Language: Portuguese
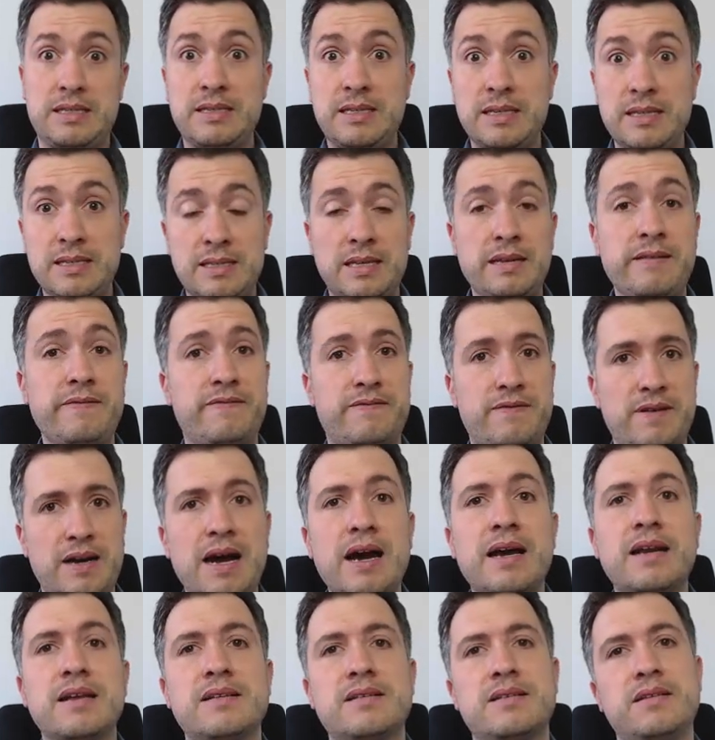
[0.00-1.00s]
Existem
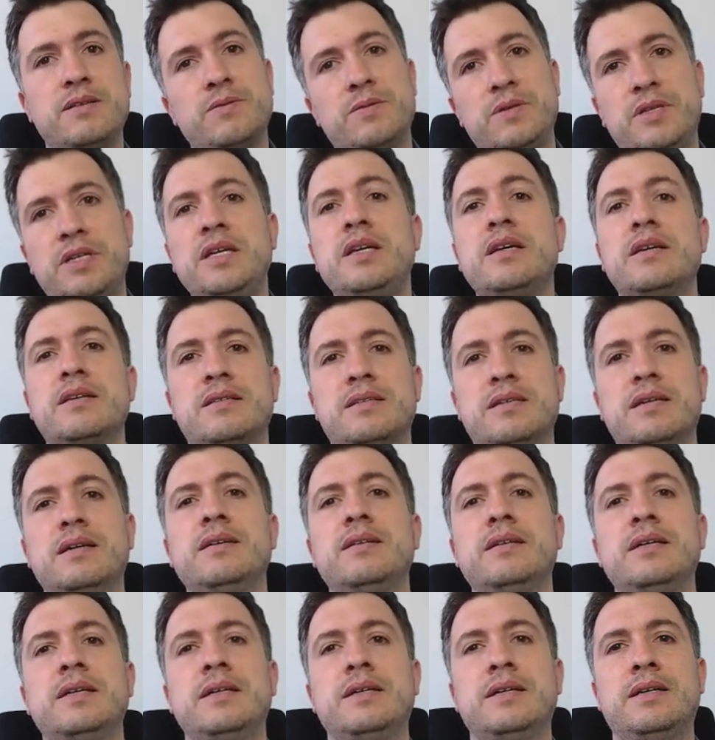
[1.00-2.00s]
várias teorias
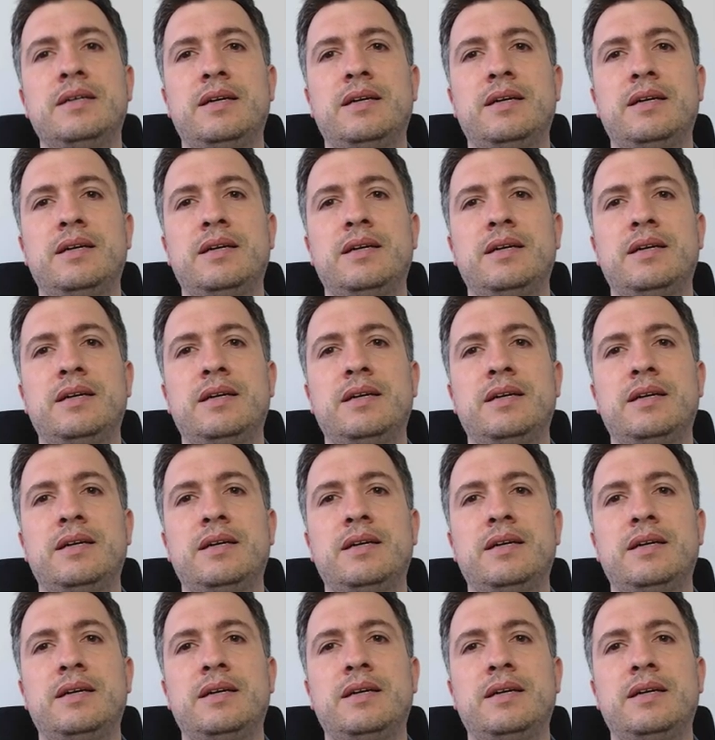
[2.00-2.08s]
né,